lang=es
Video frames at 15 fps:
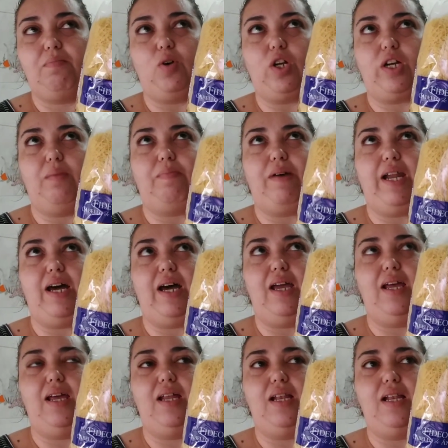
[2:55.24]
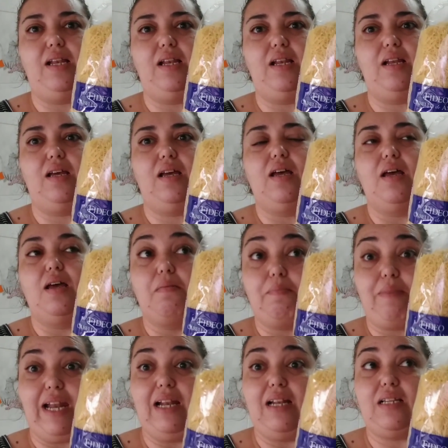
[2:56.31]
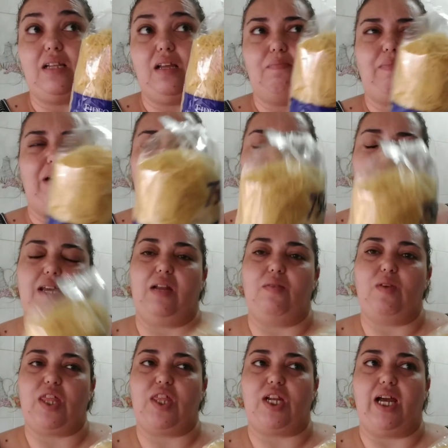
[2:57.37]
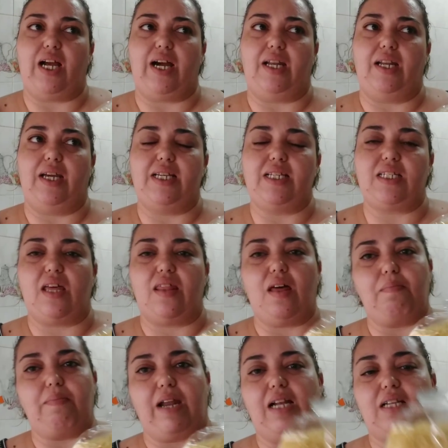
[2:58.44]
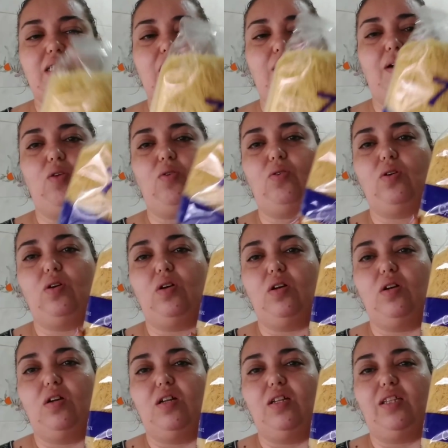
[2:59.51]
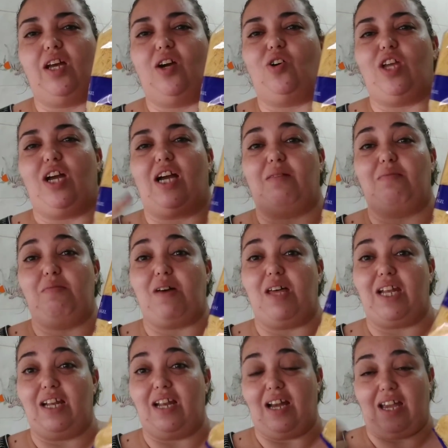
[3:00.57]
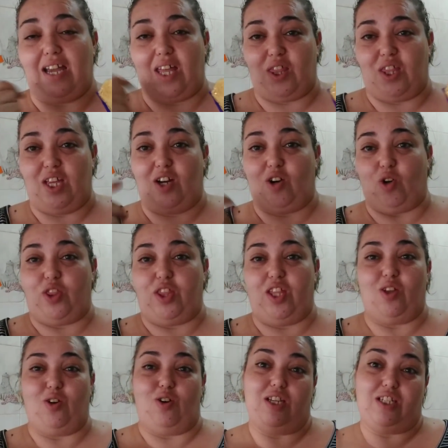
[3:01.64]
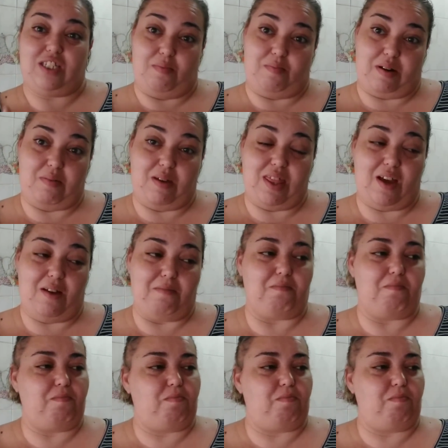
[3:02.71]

porque para el, para el, para el viernes voy a hacer la carne guisada para el sábado. Tengo ya que mi madre es la que hace cocido y siempre me da,